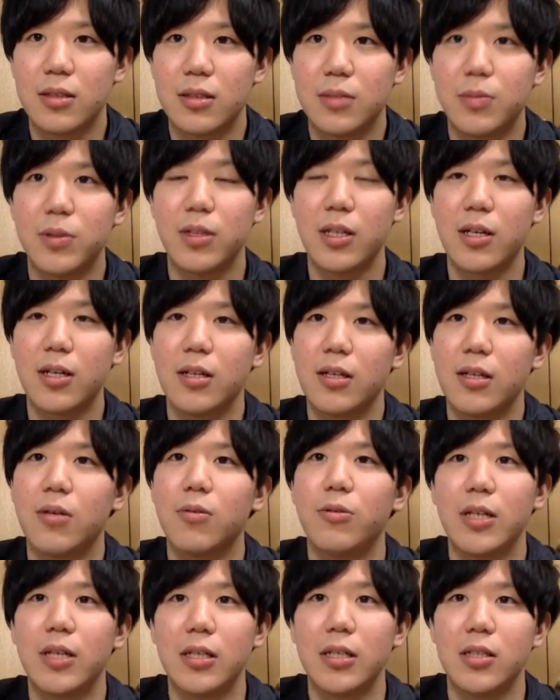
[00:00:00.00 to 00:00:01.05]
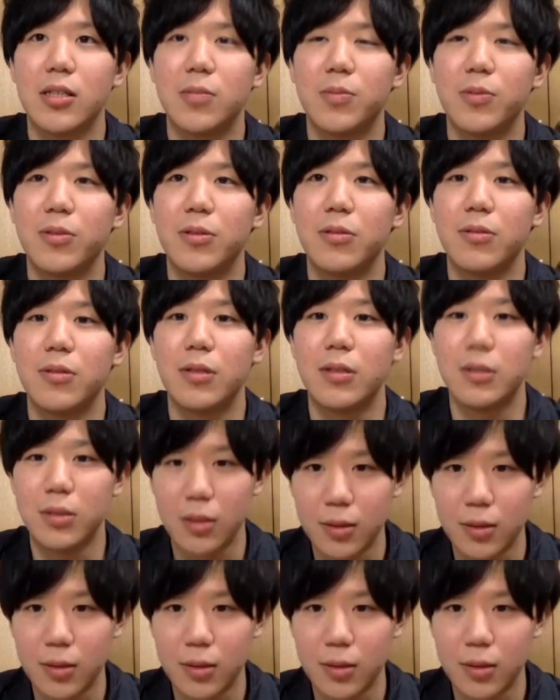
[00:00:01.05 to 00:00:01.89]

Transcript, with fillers: 自分の中で結構大事なポイントですね。